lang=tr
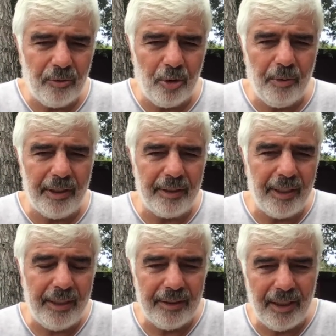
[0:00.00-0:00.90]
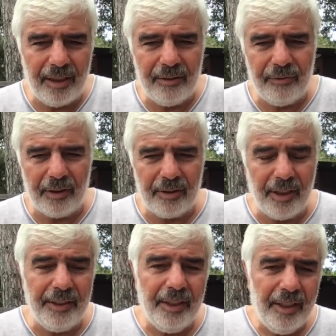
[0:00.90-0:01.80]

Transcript: Kobani'den, Tel Rifat'tan